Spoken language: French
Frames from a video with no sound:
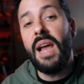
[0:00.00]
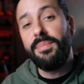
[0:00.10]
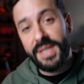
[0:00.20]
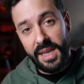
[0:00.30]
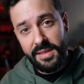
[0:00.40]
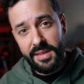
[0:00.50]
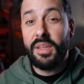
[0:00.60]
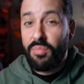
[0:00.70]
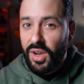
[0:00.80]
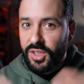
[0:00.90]
l'absinthe,
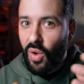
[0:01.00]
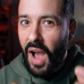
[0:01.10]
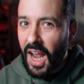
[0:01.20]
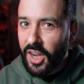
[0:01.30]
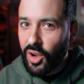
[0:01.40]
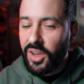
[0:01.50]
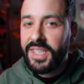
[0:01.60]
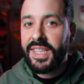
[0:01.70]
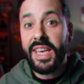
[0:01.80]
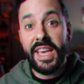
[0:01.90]
cette boisson
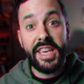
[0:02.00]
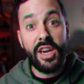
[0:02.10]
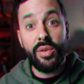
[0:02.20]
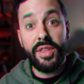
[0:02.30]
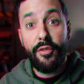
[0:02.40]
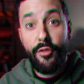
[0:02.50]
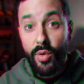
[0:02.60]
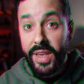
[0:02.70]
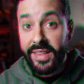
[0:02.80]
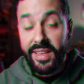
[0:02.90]
alcoolisée et qui rendait
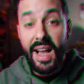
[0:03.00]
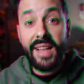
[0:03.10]
fou, qui a été